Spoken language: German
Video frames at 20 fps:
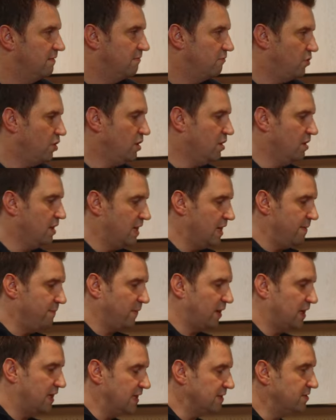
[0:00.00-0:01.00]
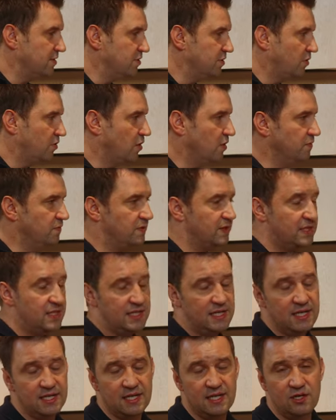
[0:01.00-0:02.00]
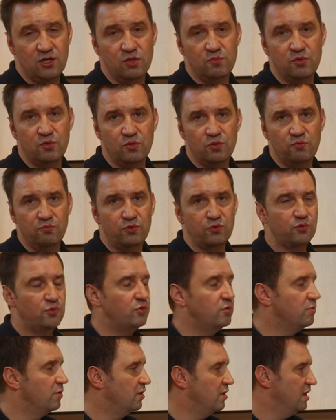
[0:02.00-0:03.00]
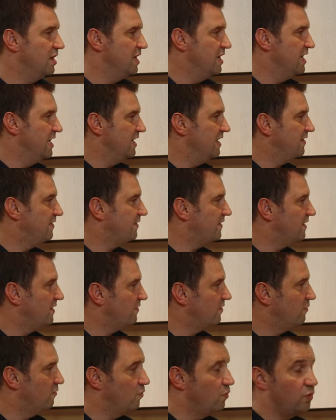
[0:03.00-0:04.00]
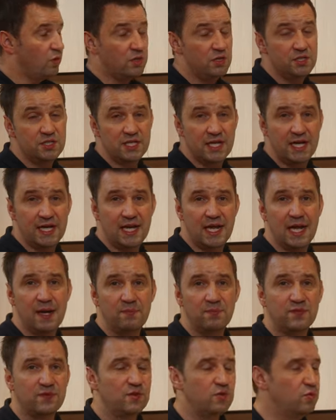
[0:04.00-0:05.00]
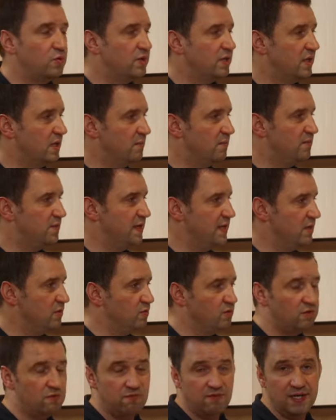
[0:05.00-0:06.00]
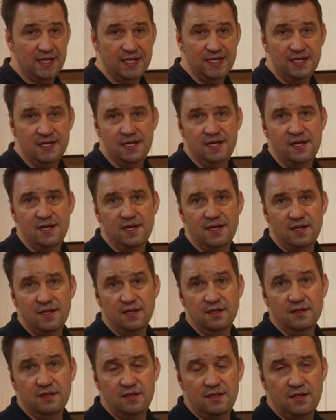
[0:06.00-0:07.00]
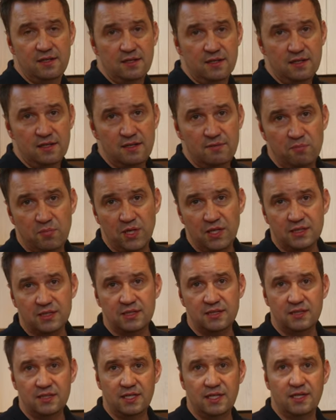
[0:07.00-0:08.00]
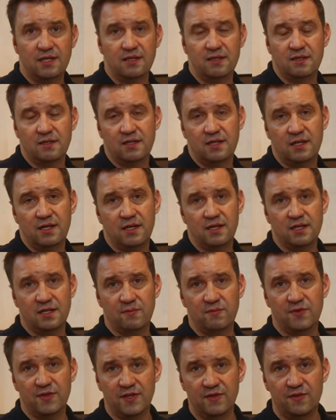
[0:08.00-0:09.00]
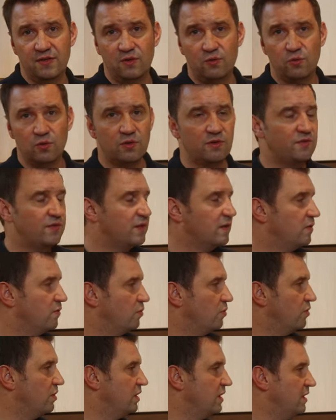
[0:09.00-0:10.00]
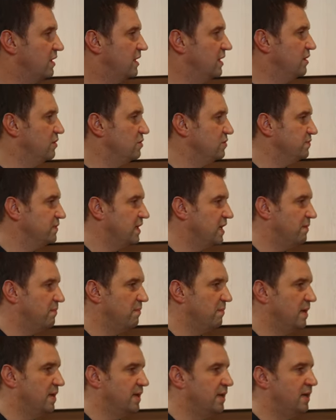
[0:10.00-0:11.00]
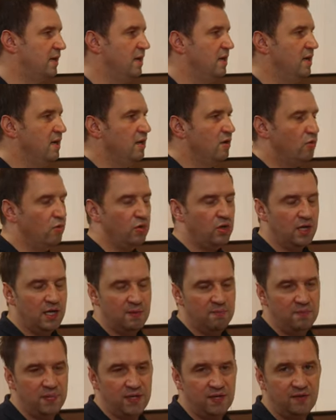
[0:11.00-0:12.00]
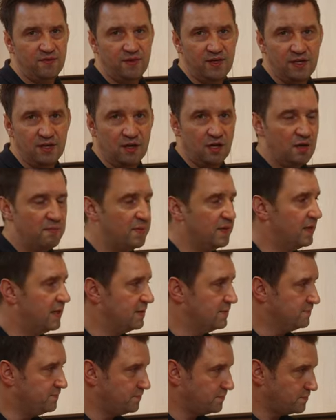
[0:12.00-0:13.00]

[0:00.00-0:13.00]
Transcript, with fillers: ja, einem klassischen Kochfeld, einer Haube oben drüber, ist das wirklich eine absolute Empfehlung, weil ja, den Partner, die Kinder, die gerade am Fernsehen gucken sind oder ihre Hausaufgaben machen oder am PC arbeiten,